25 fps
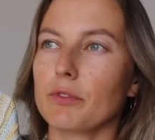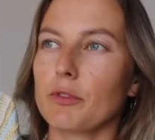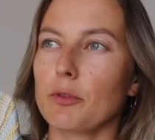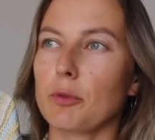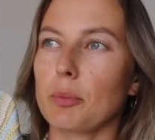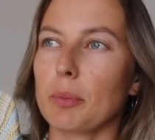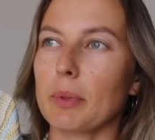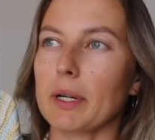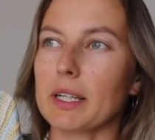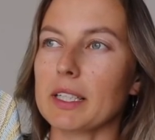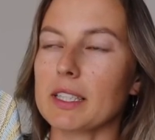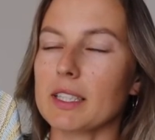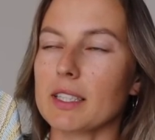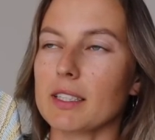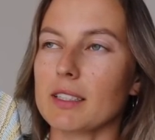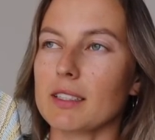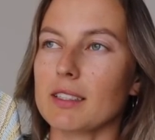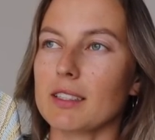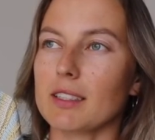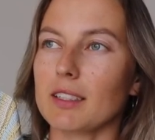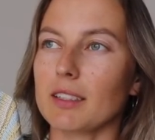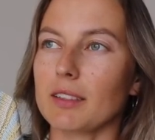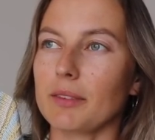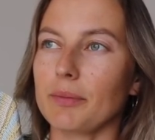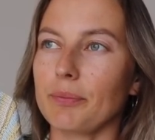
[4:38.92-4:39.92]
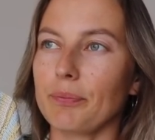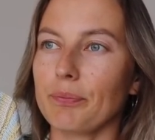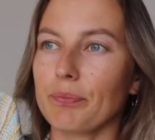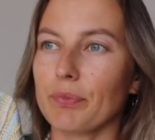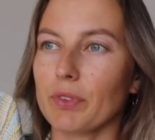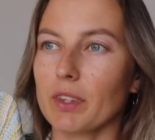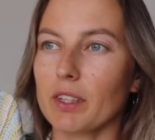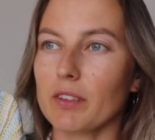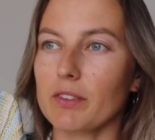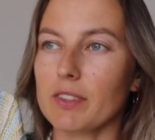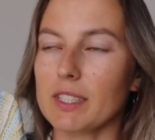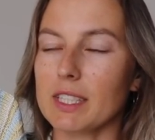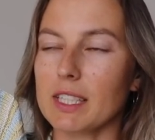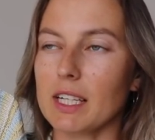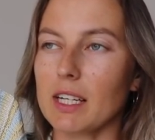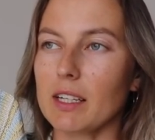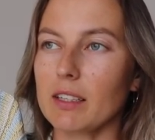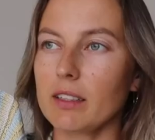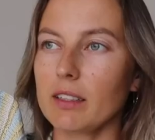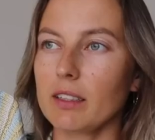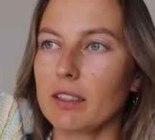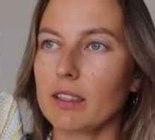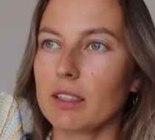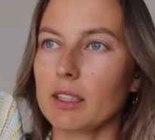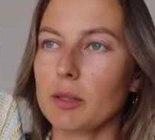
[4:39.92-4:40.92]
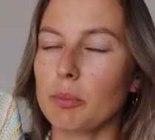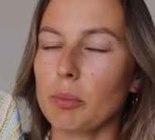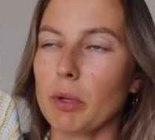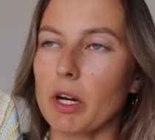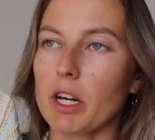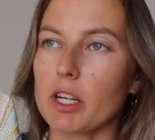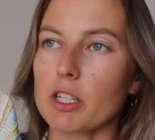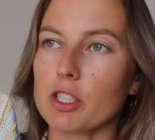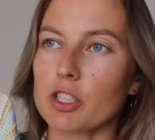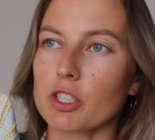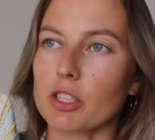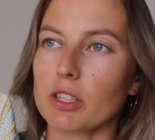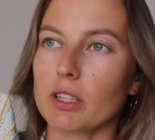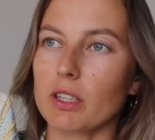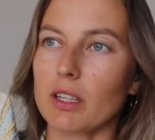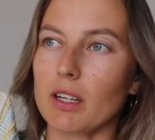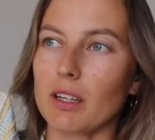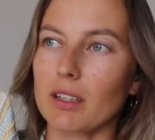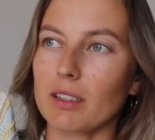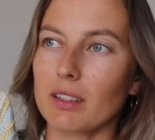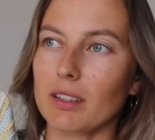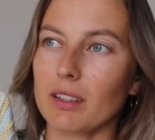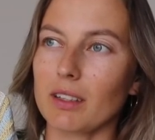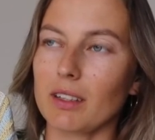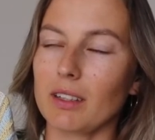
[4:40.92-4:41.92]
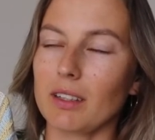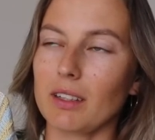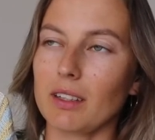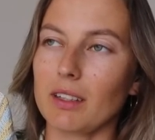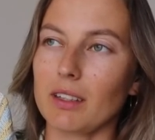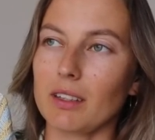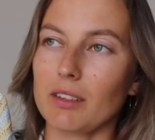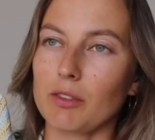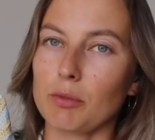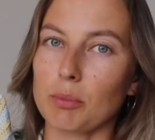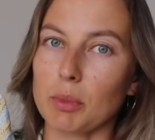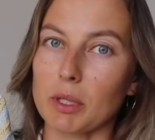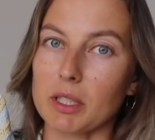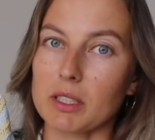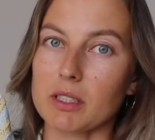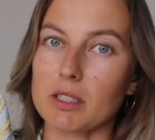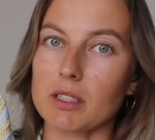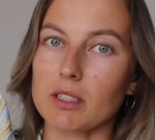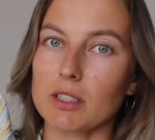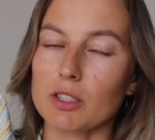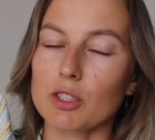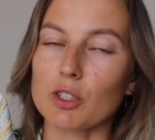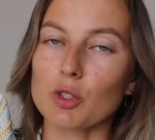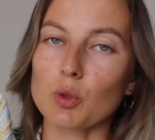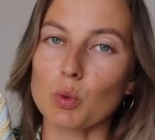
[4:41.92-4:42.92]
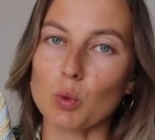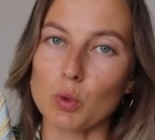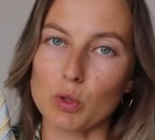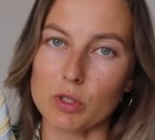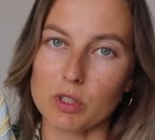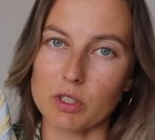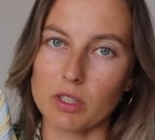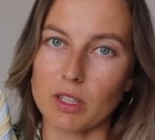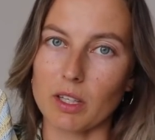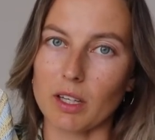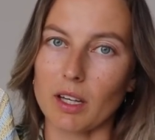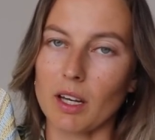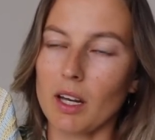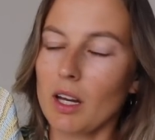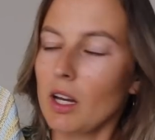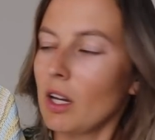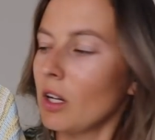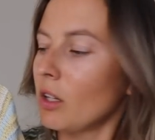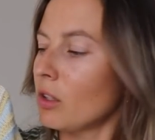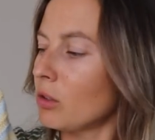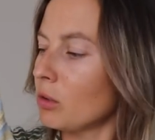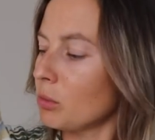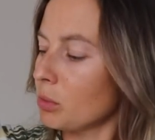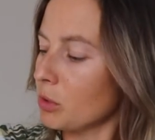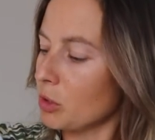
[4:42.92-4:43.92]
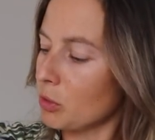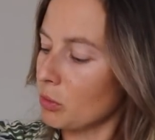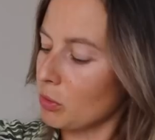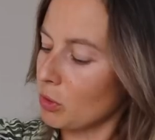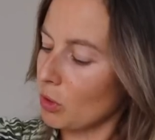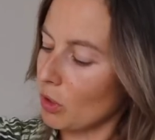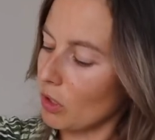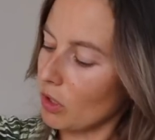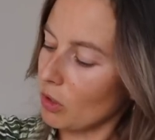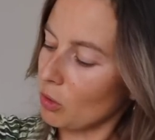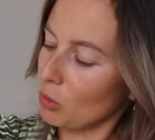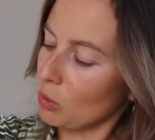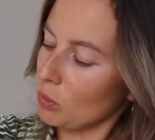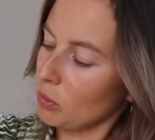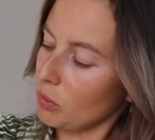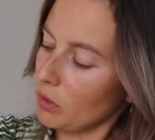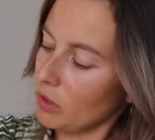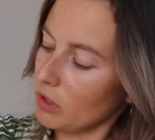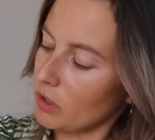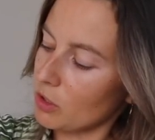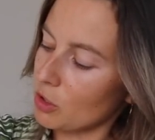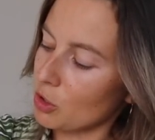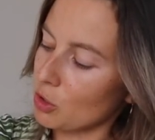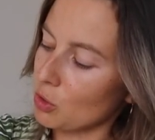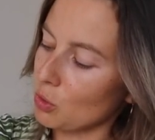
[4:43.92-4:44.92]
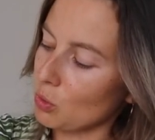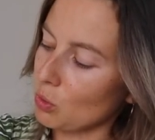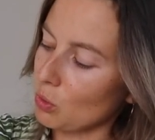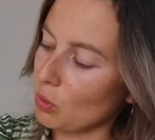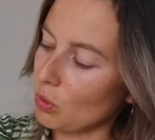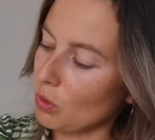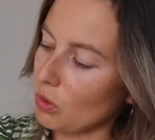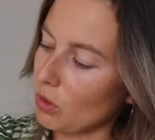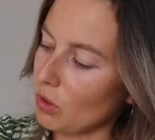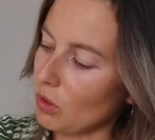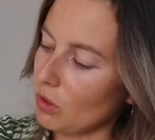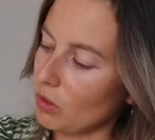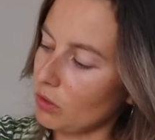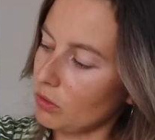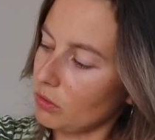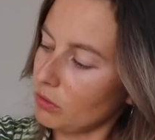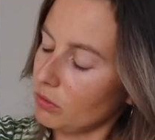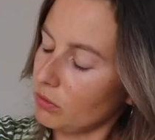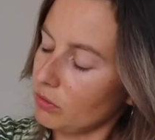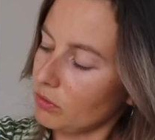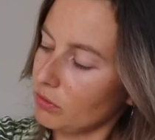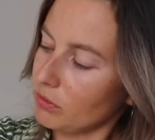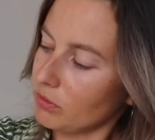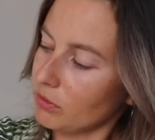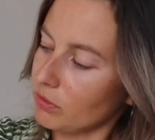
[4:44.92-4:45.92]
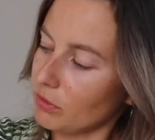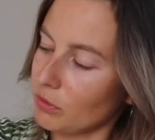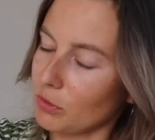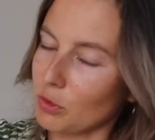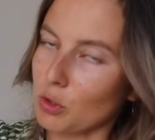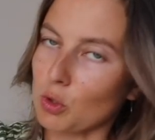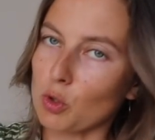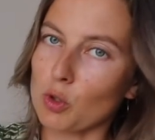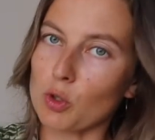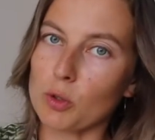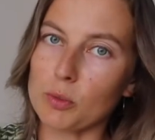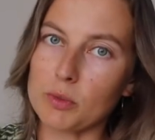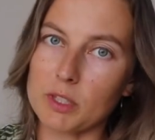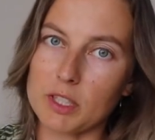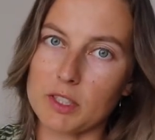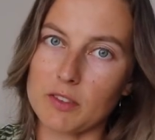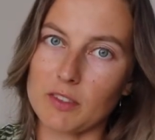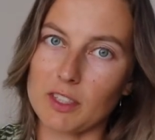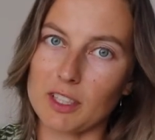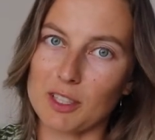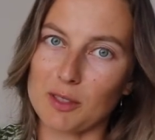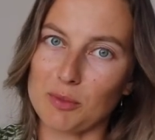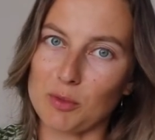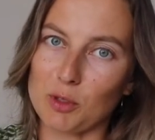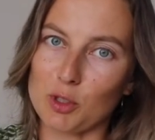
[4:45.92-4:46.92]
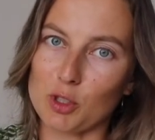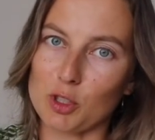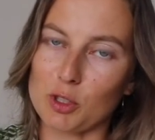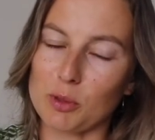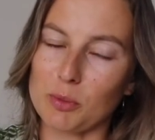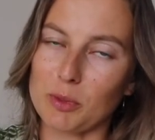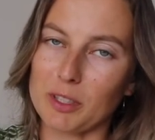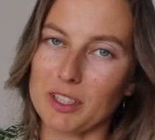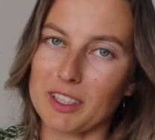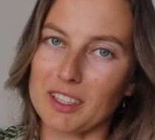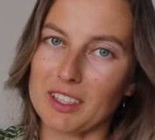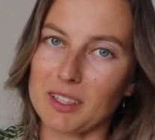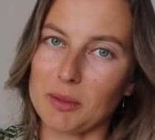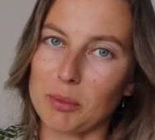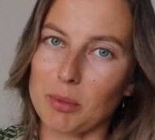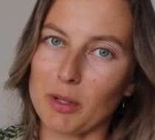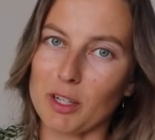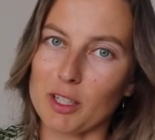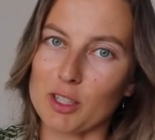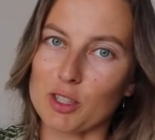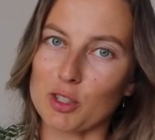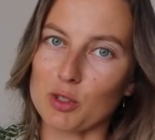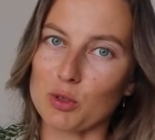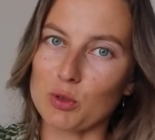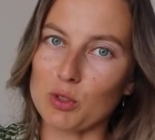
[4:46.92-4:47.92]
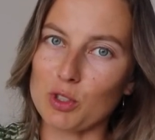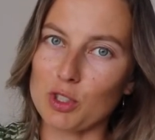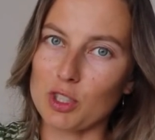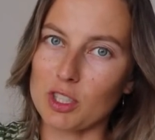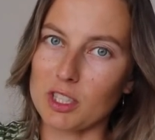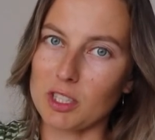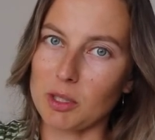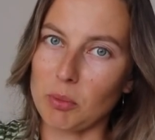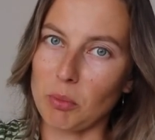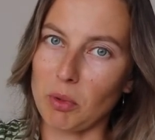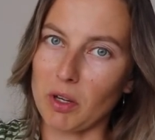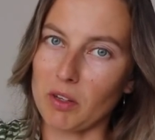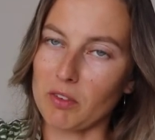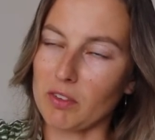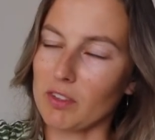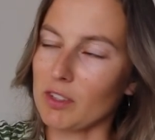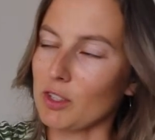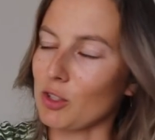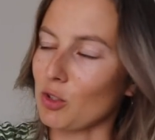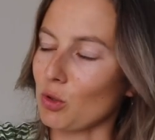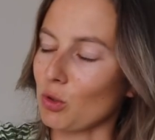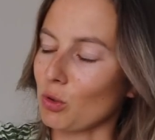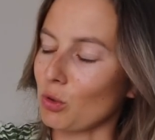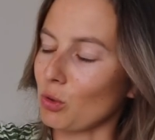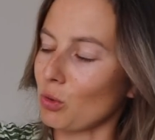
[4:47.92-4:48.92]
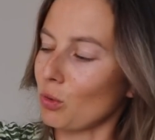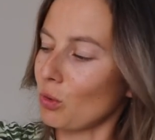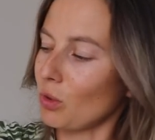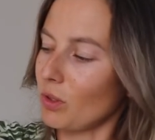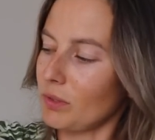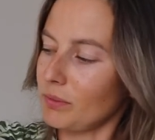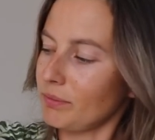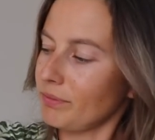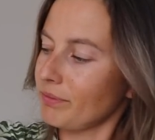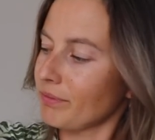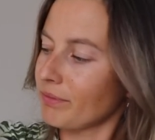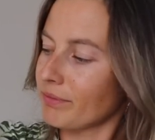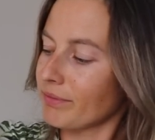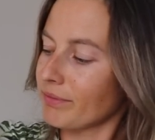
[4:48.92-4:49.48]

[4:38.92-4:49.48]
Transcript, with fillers: в процессе вязания этой пряжи, так и в процессе носки. Но почему-то я думала, что в другом цвете, может быть, эта пряжа лучше себя ведет, но